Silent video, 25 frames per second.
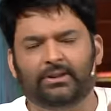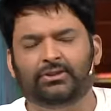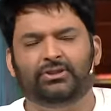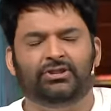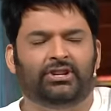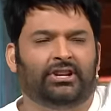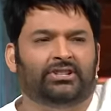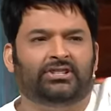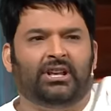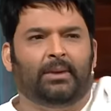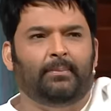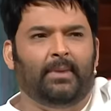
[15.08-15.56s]
एक
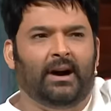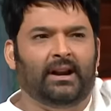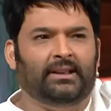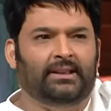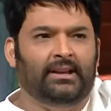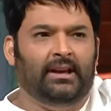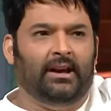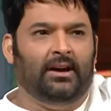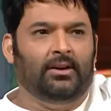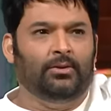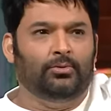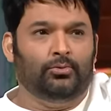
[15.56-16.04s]
सिक्सर मार
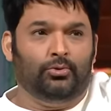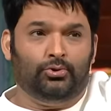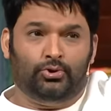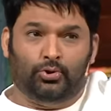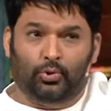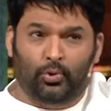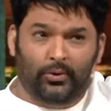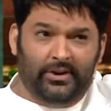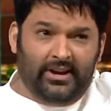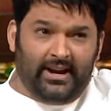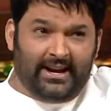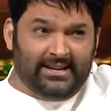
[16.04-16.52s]
दिया तो हाँ। तो
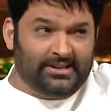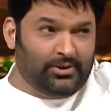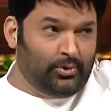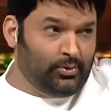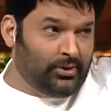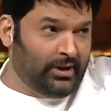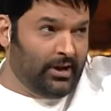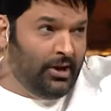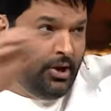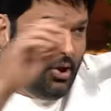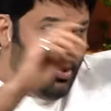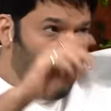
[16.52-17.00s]
शुरू यहाँ से
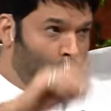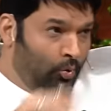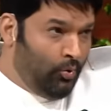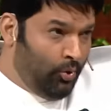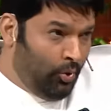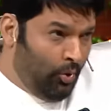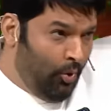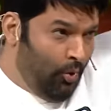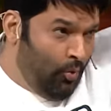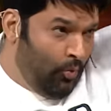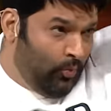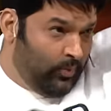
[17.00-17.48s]
होते
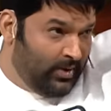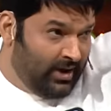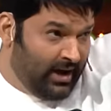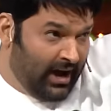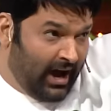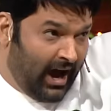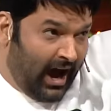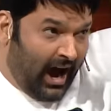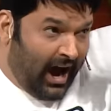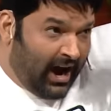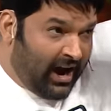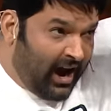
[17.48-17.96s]
गुरु
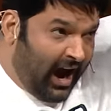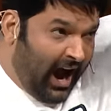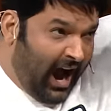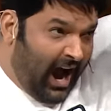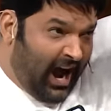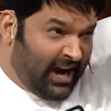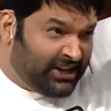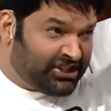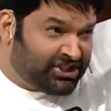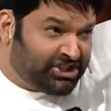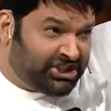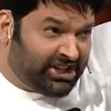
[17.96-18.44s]

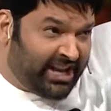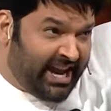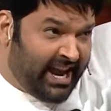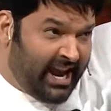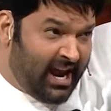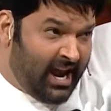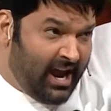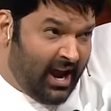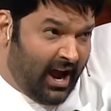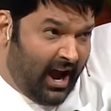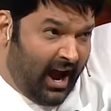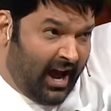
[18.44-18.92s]
आगाज से
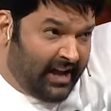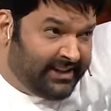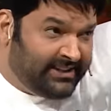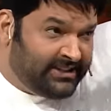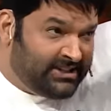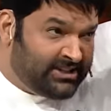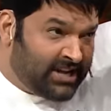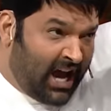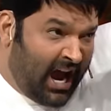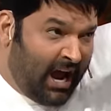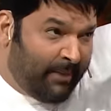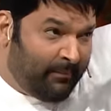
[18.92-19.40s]

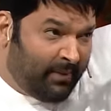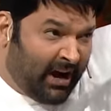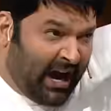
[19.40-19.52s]
अंजाम